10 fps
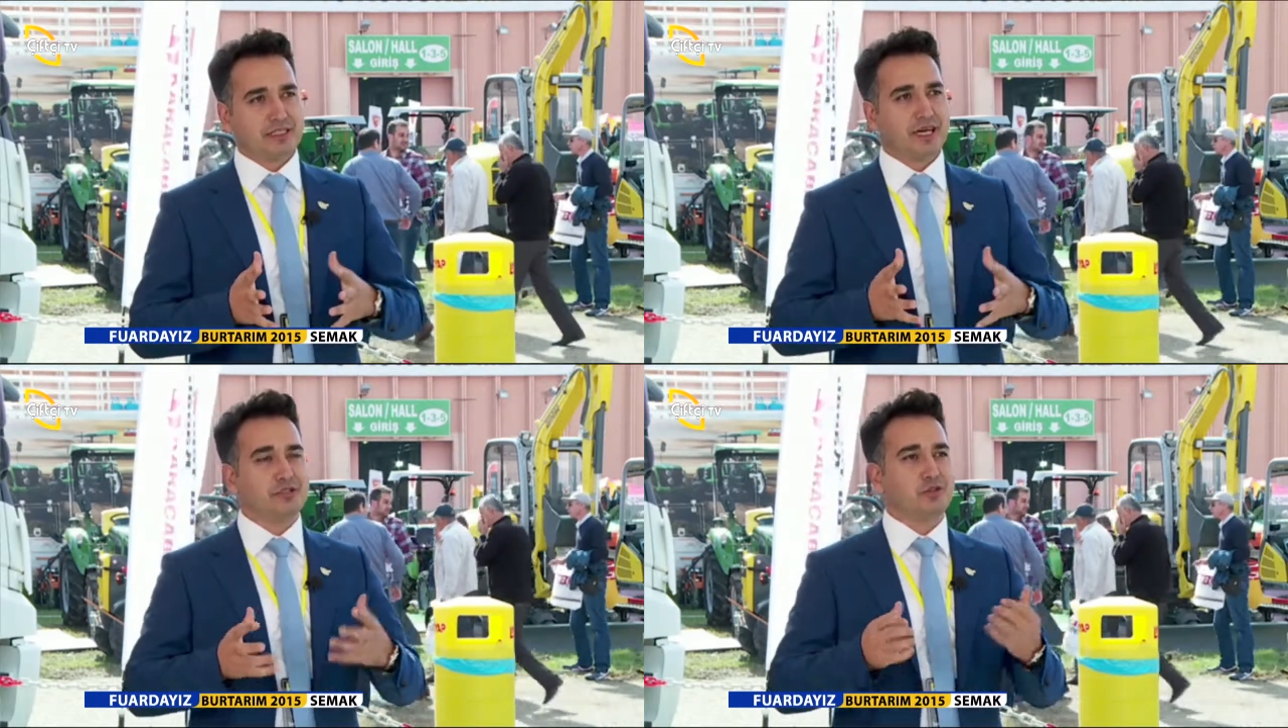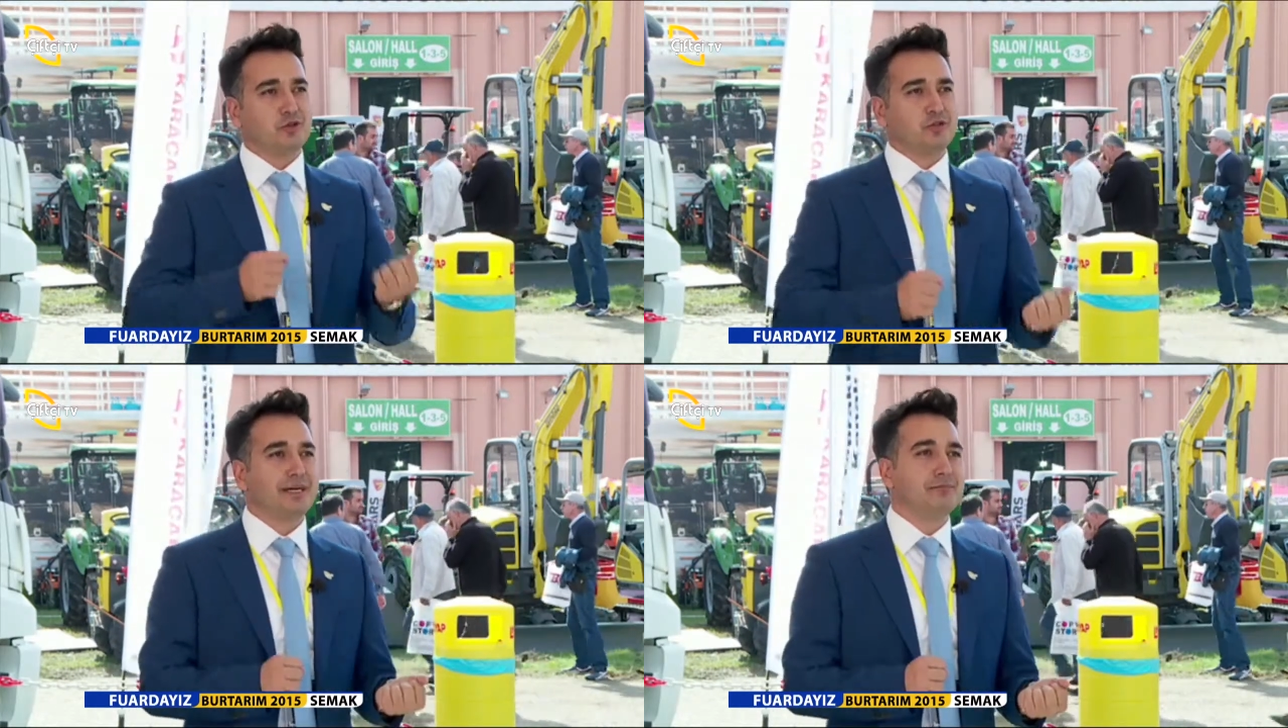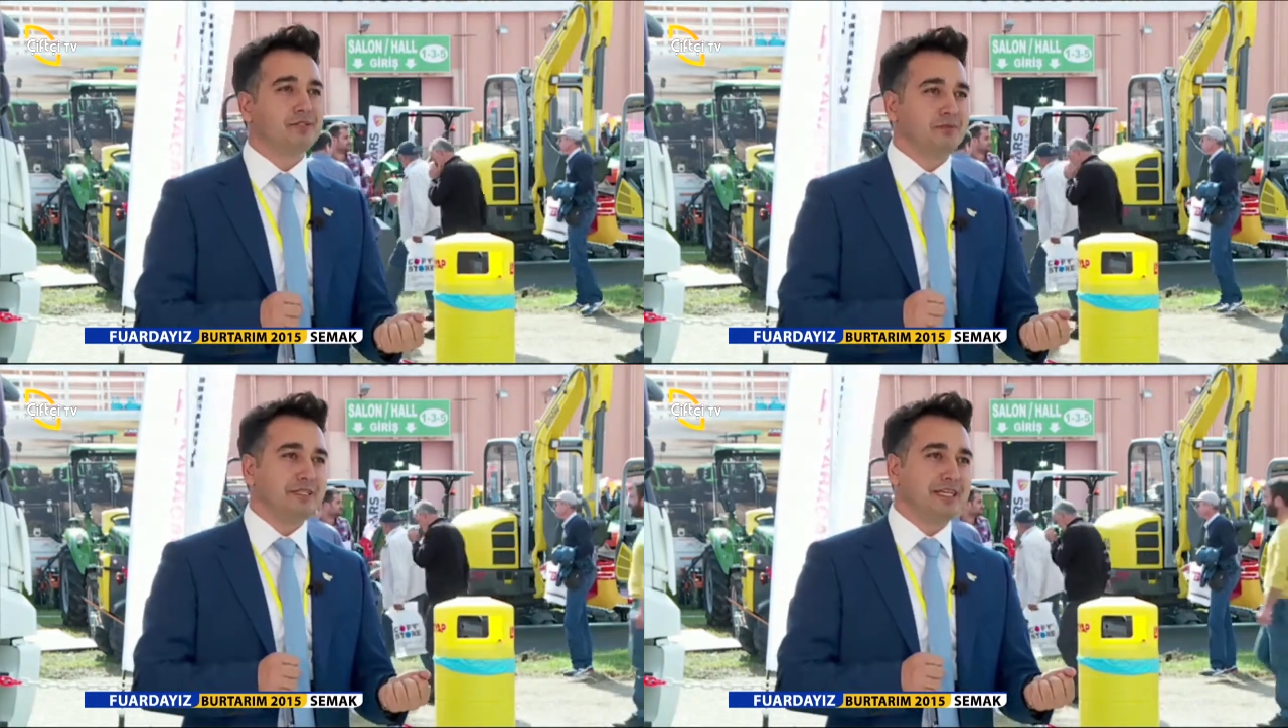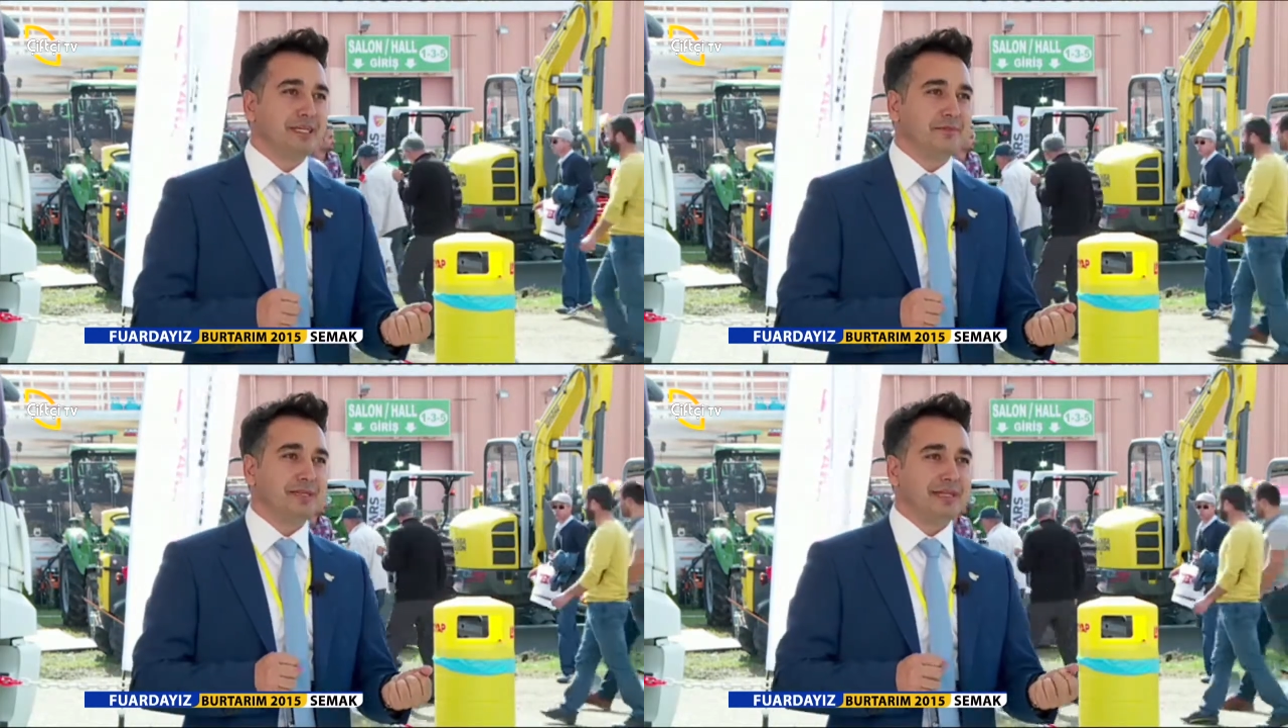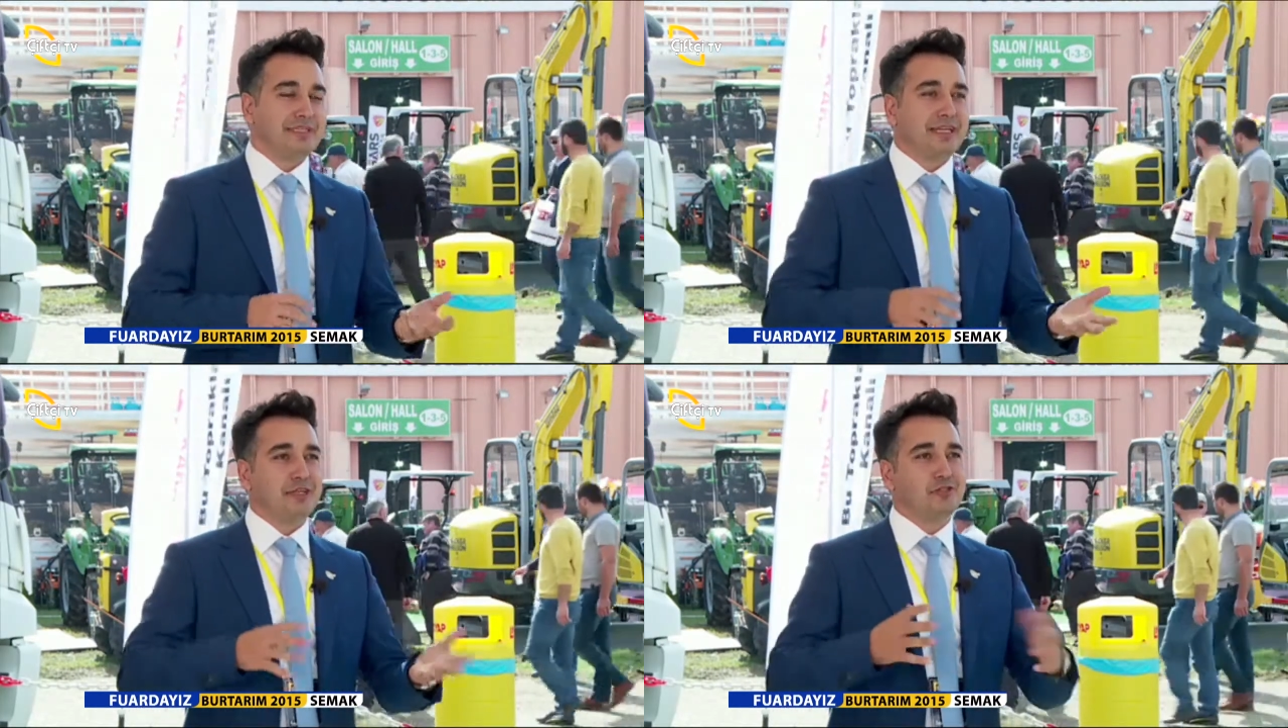Daha çok özenmiş mi diyelim,
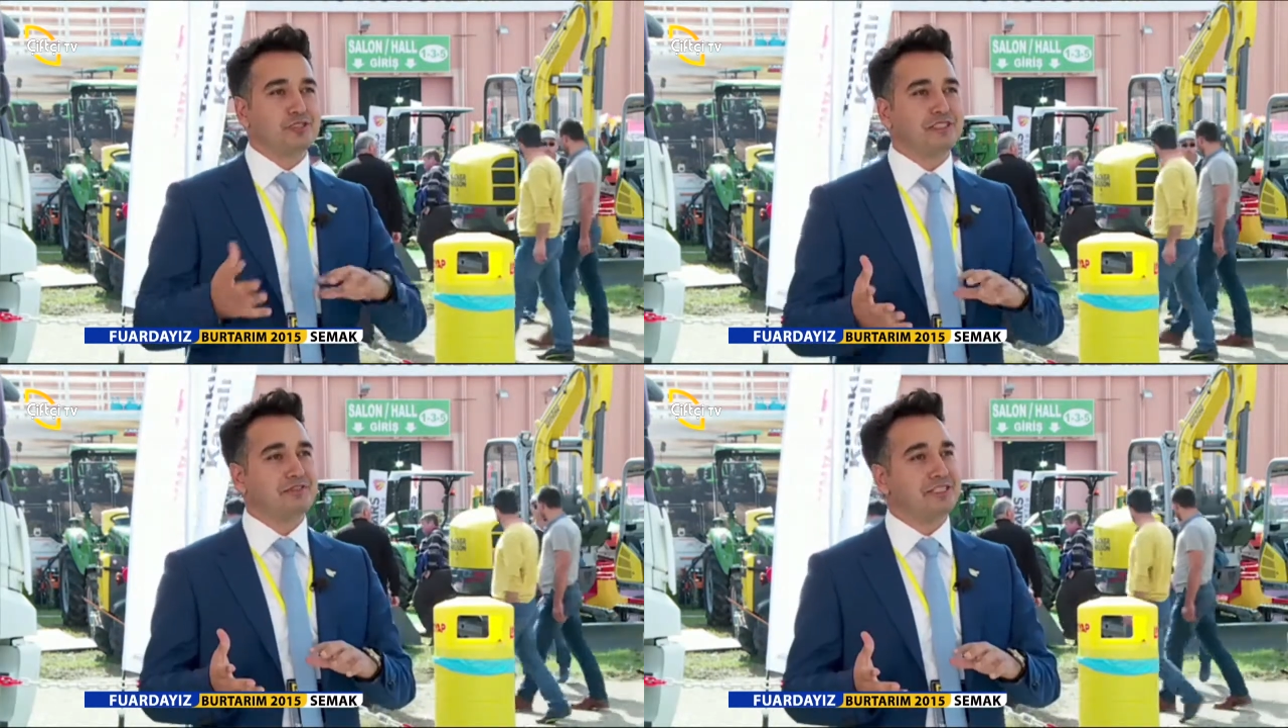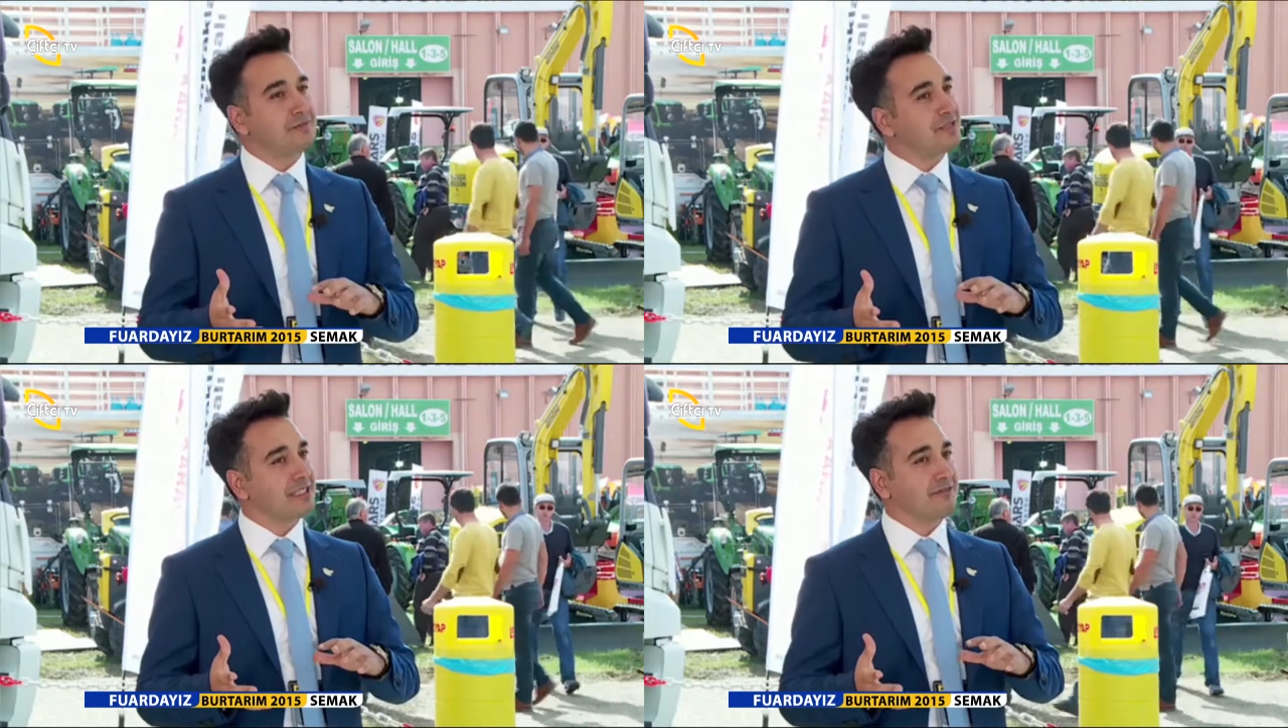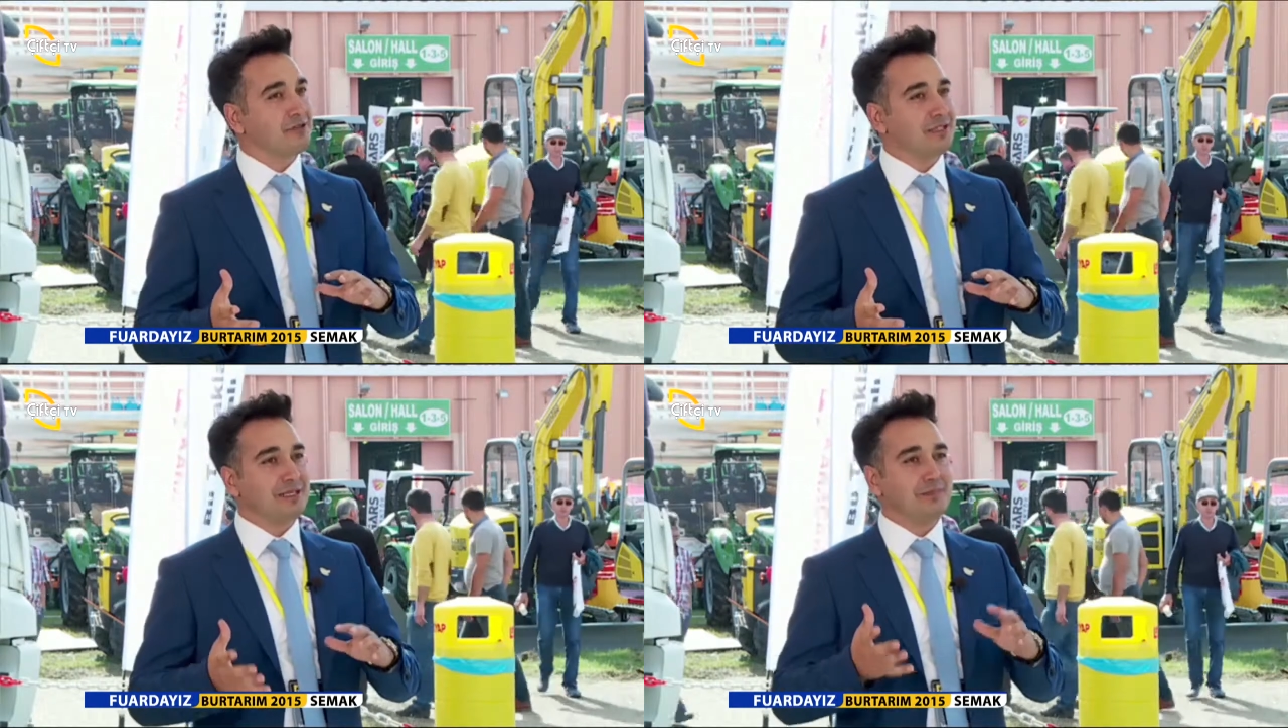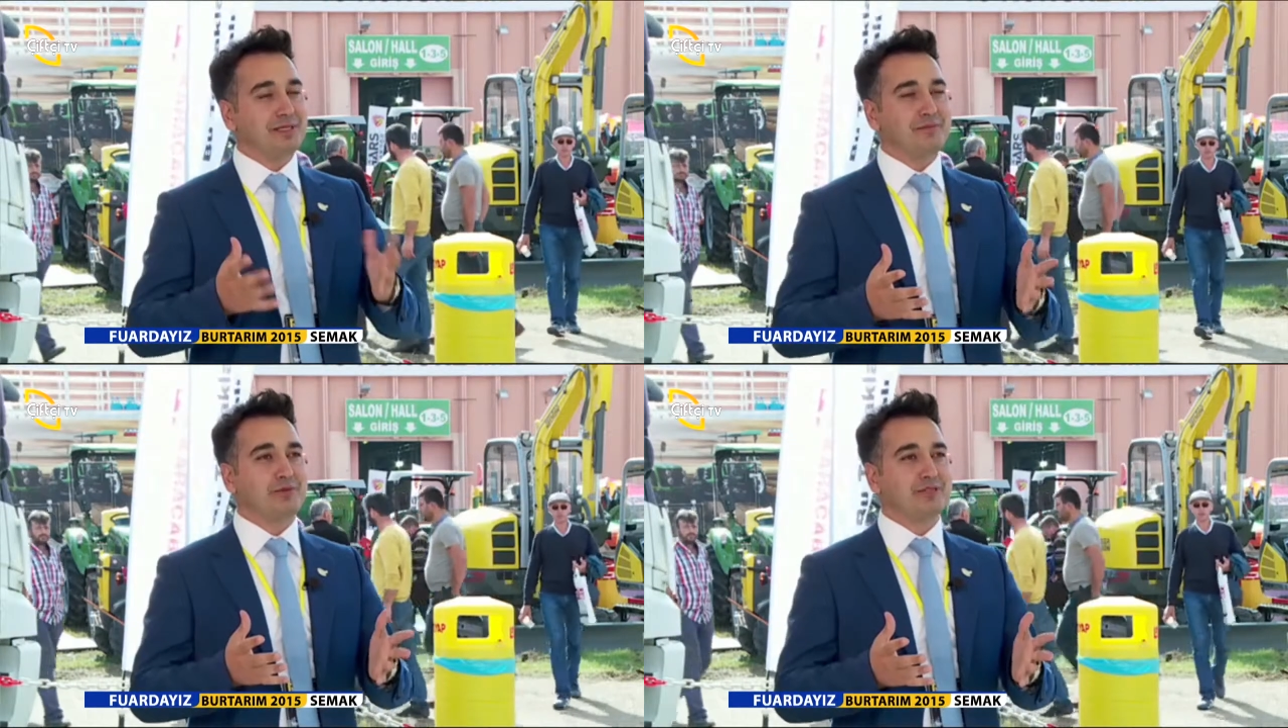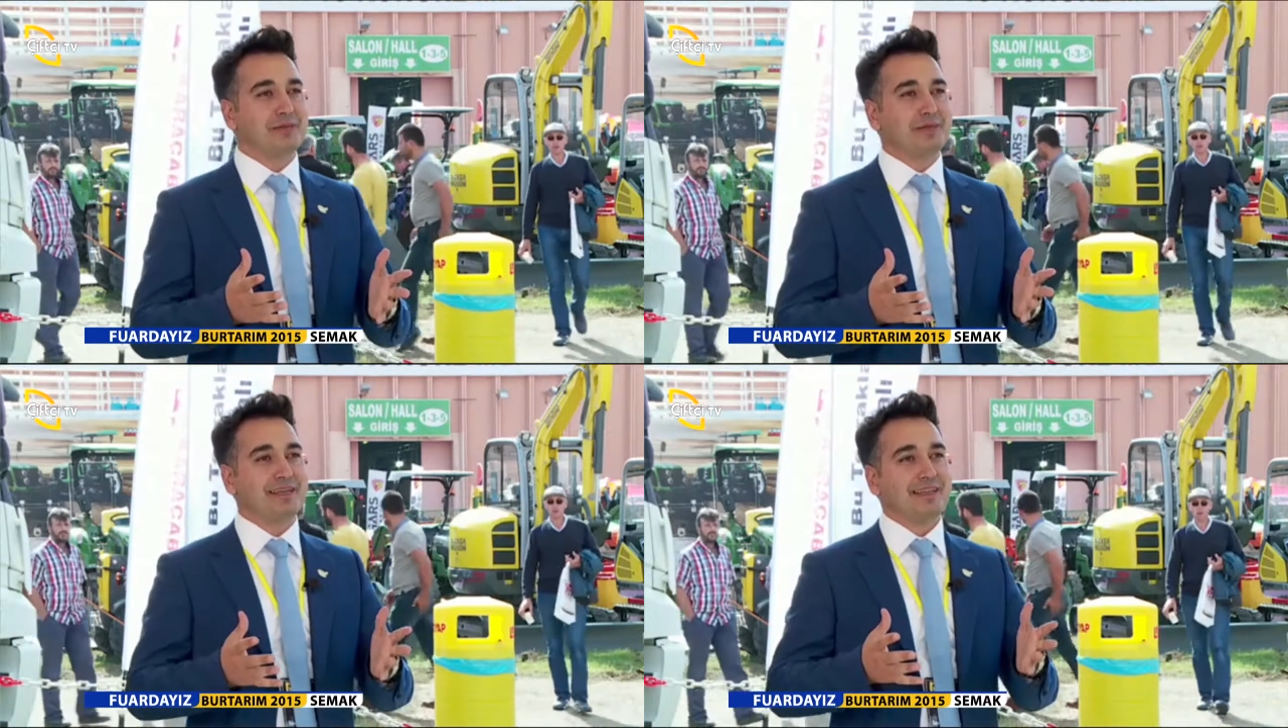daha çok çiftçiyi mi seviyor diyelim bilmiyoruz
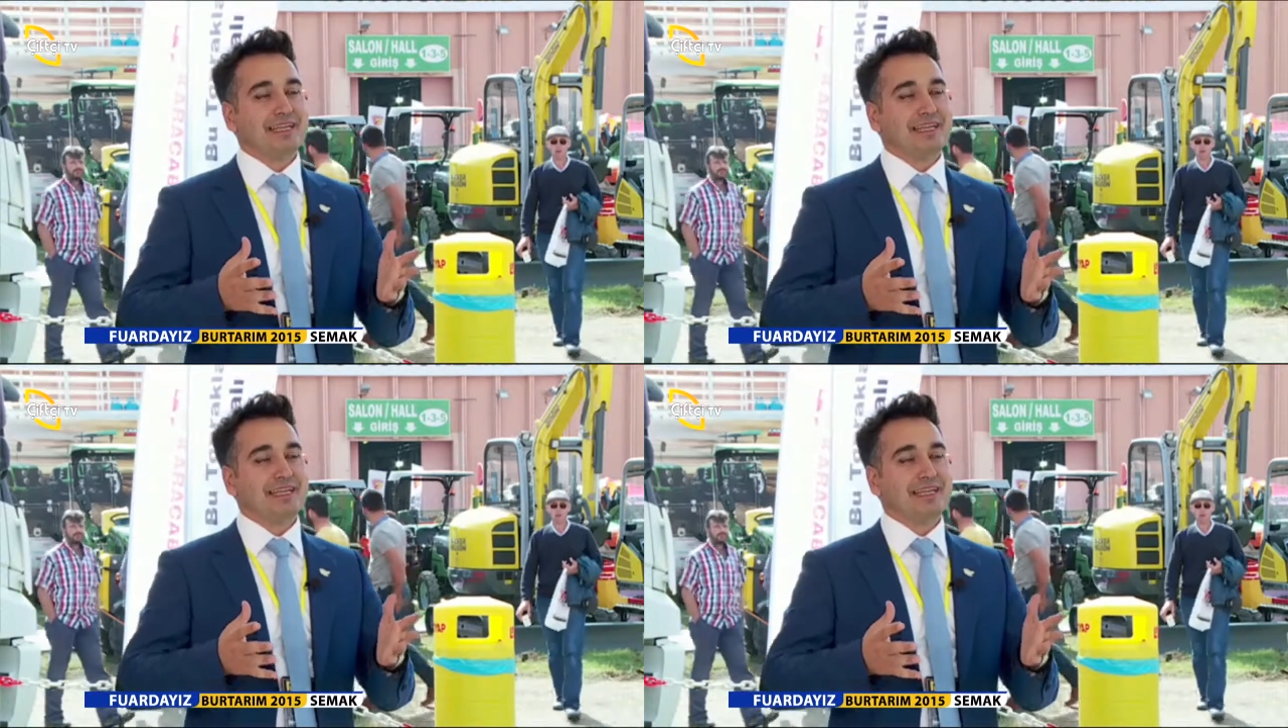ama